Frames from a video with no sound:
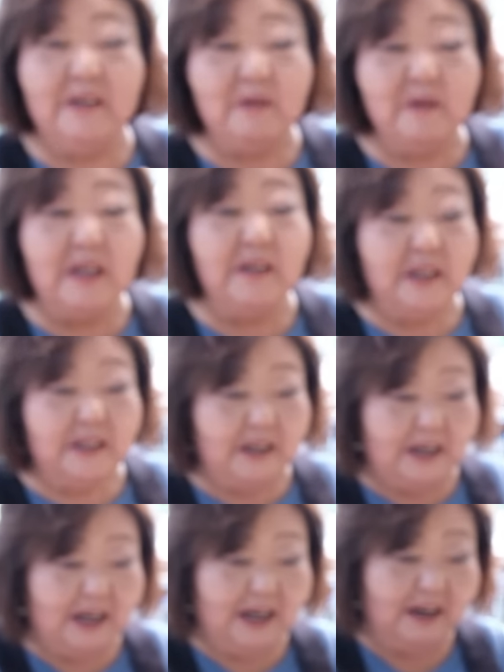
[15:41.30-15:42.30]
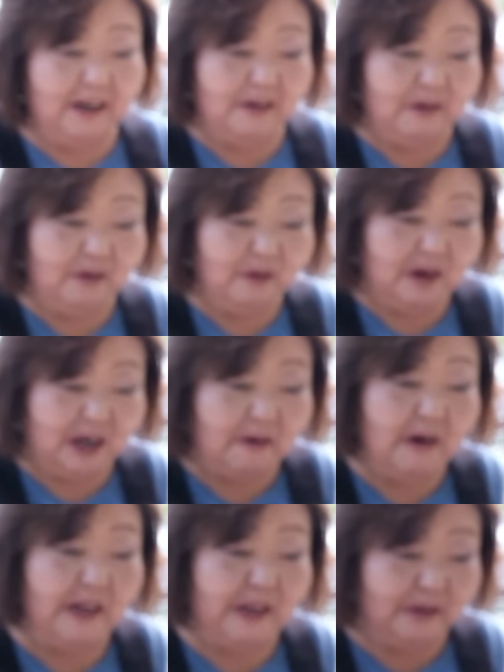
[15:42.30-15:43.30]
増えてきたら可
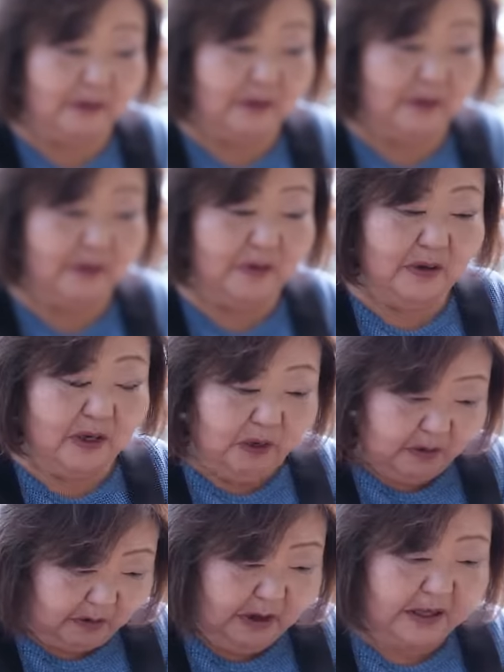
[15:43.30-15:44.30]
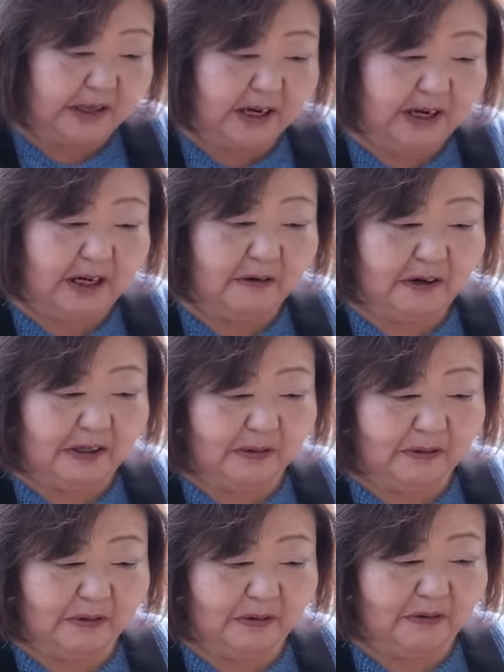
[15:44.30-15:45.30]
愛いの。可愛いですよね。増えたら可愛い
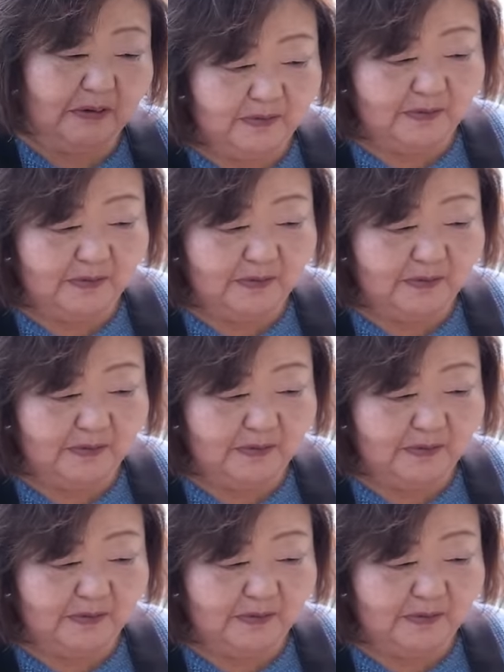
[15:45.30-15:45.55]
のこれは。こ